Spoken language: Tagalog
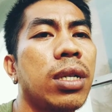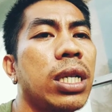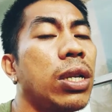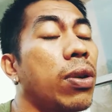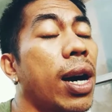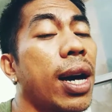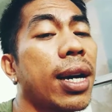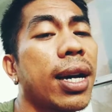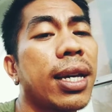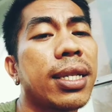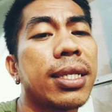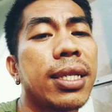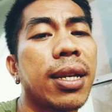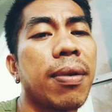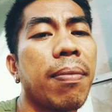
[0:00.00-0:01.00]
Yun know nga
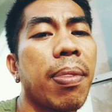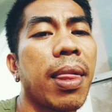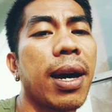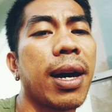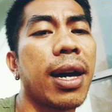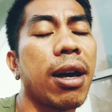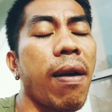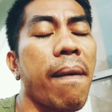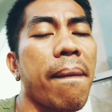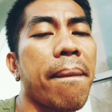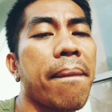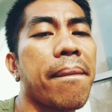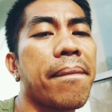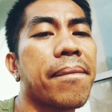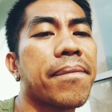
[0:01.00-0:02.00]
guys, um,